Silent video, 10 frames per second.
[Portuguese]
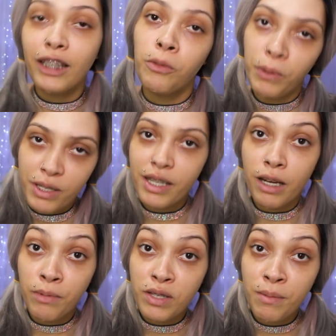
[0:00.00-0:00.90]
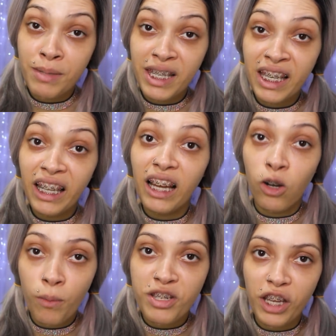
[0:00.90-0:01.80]
Então por isso seria bom você me seguir lá,
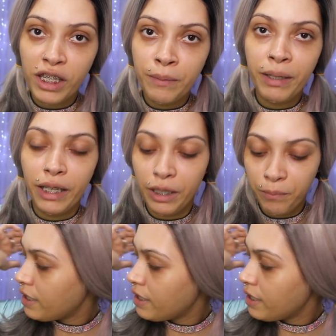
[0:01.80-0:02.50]
arroba ShakiraBR.